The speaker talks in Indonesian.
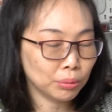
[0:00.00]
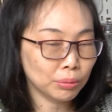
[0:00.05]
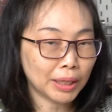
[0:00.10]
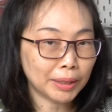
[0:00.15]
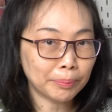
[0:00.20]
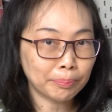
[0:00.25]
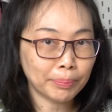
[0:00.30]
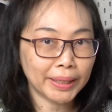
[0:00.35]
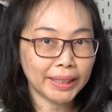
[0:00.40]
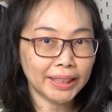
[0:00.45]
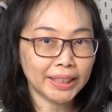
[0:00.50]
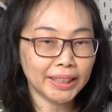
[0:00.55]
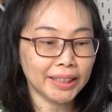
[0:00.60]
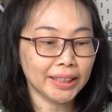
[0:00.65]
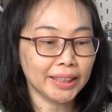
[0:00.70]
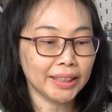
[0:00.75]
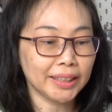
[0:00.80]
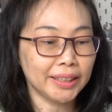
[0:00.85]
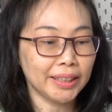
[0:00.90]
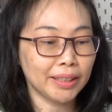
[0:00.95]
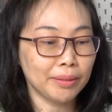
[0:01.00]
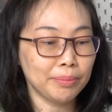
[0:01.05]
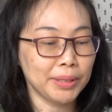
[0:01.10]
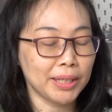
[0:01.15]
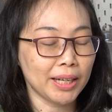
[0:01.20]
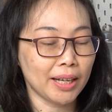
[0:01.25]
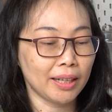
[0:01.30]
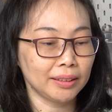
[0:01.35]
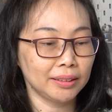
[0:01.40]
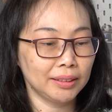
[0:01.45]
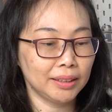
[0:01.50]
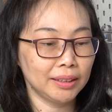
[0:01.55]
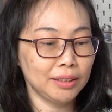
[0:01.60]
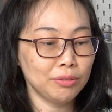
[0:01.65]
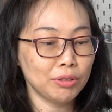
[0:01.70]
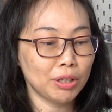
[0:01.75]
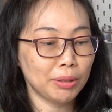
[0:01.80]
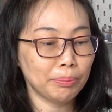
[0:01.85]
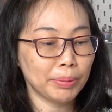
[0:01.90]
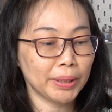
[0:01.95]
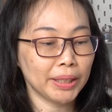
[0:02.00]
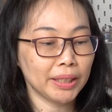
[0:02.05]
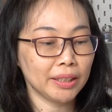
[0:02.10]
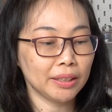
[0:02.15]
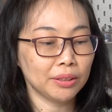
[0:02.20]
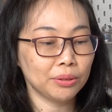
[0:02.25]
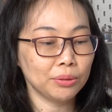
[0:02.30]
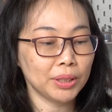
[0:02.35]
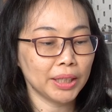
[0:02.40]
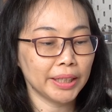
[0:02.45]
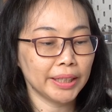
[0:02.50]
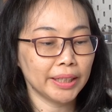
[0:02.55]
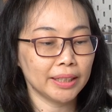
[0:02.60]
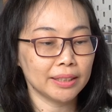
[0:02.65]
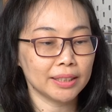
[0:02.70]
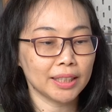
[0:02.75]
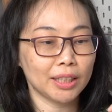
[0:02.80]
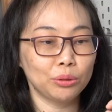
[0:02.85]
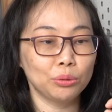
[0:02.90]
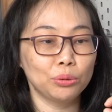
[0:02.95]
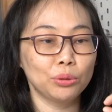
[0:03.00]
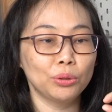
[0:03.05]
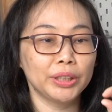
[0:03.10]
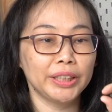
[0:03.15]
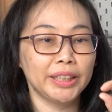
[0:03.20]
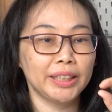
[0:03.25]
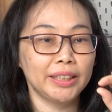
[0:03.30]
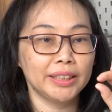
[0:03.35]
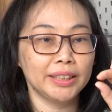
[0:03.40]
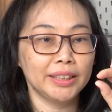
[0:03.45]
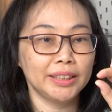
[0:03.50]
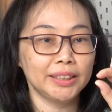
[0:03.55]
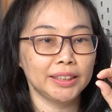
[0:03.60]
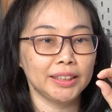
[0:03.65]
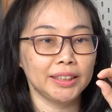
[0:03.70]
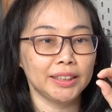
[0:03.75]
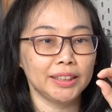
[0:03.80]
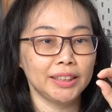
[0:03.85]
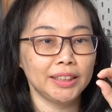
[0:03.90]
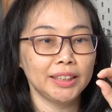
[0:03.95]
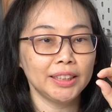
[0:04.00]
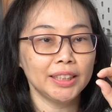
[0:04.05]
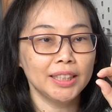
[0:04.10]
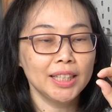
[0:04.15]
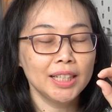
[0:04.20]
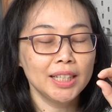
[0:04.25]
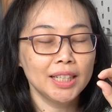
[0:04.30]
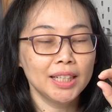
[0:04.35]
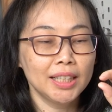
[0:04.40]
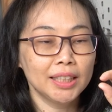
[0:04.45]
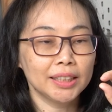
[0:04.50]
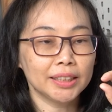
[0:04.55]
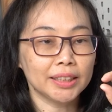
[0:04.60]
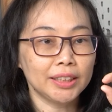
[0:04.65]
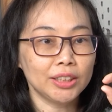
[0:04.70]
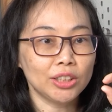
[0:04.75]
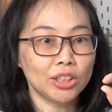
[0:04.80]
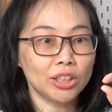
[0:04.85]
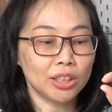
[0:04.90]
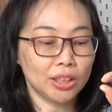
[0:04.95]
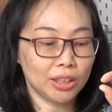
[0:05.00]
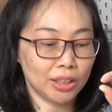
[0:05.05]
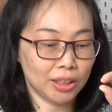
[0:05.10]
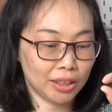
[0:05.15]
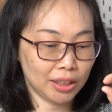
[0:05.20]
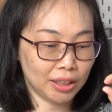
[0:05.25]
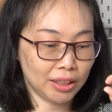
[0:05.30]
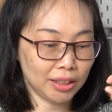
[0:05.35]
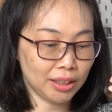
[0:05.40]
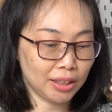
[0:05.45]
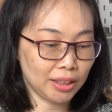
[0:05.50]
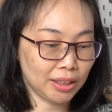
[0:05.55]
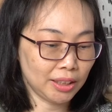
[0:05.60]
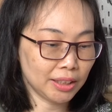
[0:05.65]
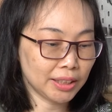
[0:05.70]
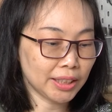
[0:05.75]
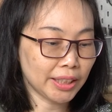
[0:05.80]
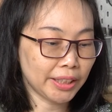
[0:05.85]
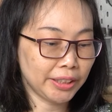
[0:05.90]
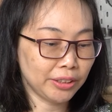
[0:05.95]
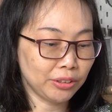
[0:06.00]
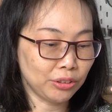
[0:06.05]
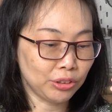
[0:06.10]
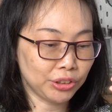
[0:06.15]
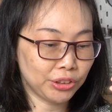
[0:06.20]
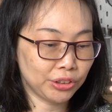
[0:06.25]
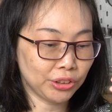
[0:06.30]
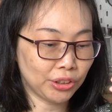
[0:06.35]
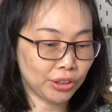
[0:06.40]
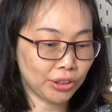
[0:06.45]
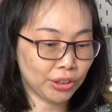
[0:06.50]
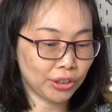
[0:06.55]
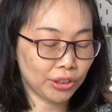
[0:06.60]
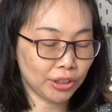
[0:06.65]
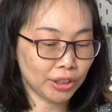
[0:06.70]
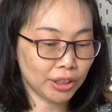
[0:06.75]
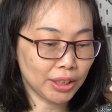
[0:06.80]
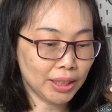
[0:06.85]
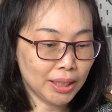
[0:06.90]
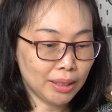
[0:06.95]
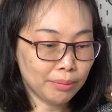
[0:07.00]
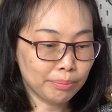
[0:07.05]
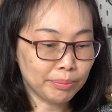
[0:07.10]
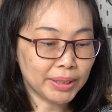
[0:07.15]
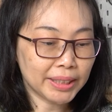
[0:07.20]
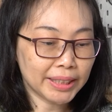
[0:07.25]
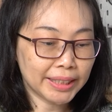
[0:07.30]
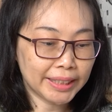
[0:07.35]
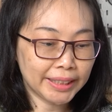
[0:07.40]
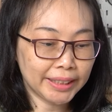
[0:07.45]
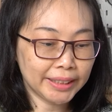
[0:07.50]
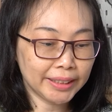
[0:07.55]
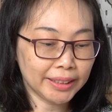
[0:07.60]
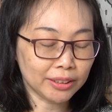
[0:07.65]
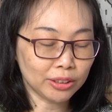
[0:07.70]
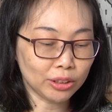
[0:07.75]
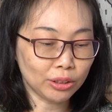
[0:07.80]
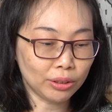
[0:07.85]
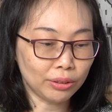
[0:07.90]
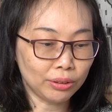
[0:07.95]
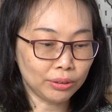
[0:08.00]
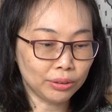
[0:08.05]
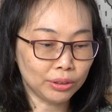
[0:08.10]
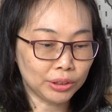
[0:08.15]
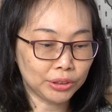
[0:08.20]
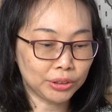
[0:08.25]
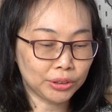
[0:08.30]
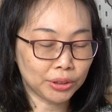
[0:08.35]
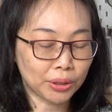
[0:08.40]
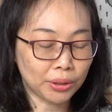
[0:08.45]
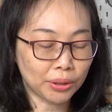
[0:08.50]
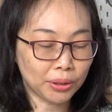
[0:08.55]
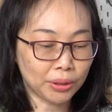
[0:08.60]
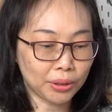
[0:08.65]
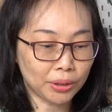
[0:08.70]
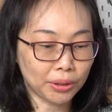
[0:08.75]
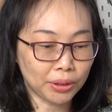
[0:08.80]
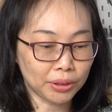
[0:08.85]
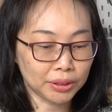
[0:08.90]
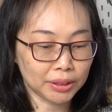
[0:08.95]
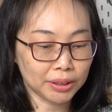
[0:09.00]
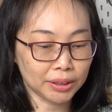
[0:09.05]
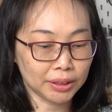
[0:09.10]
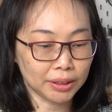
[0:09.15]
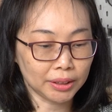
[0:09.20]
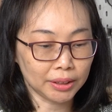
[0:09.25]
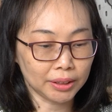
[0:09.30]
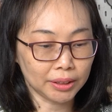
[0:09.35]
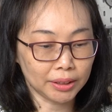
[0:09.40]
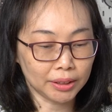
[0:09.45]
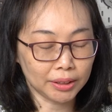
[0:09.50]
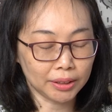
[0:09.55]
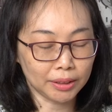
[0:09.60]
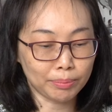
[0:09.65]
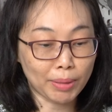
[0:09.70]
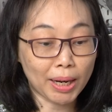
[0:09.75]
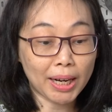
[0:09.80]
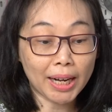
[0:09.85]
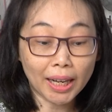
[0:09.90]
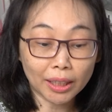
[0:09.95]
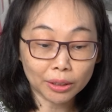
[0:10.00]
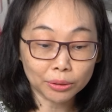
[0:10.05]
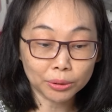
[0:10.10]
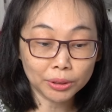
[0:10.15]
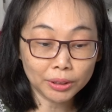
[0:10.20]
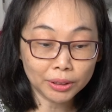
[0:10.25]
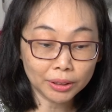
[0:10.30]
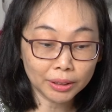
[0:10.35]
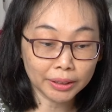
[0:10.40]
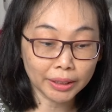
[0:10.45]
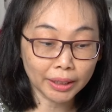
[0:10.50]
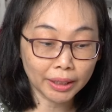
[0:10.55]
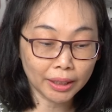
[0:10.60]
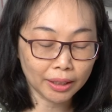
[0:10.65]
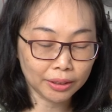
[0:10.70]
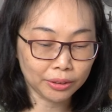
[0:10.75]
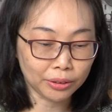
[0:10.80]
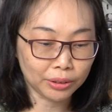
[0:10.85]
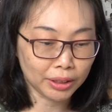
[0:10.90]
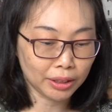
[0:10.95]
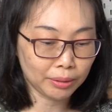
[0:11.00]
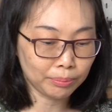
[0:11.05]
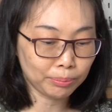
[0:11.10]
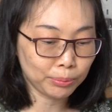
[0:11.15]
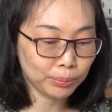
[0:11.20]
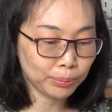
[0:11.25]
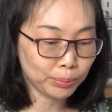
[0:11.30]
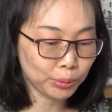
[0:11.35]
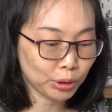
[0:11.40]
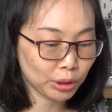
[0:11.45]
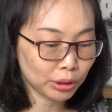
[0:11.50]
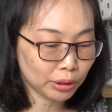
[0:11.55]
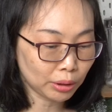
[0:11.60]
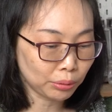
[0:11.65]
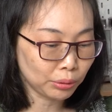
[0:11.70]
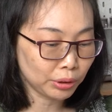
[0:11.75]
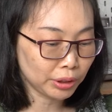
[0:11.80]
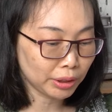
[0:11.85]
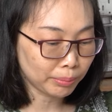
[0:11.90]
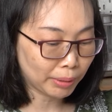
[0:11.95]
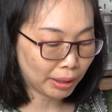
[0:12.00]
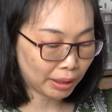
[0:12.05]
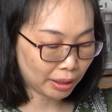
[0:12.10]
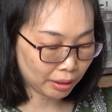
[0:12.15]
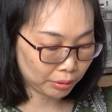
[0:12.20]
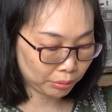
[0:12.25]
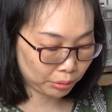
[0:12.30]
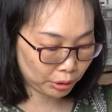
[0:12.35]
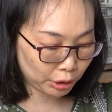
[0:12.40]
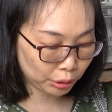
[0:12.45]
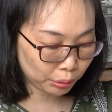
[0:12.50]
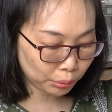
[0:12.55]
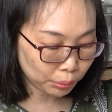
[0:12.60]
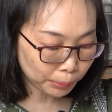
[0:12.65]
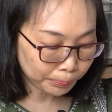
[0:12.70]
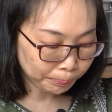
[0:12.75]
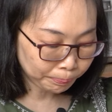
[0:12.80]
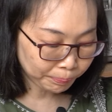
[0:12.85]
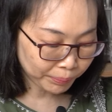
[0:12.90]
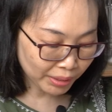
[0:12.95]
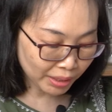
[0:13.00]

one penny dia bilang. Jadi one penny itu kayak satu koin jadi segini. Jadi kalau uh, saya ngocok mereng atau ngocok uh, makarun ya adonan putih telurnya makarun itu